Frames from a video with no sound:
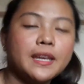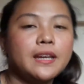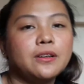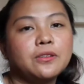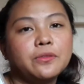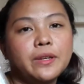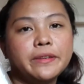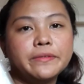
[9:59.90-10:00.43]
Yeah,
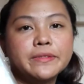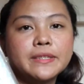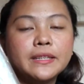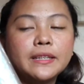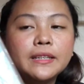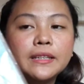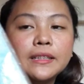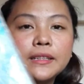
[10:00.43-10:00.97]
waves.
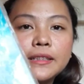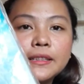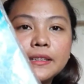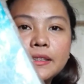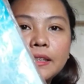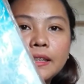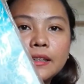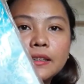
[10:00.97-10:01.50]

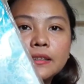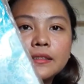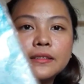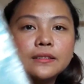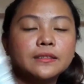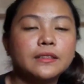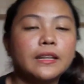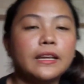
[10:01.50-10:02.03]

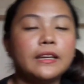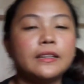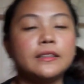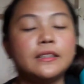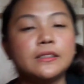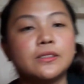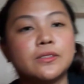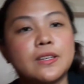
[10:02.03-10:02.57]
Yan. And
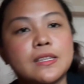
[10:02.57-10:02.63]
itong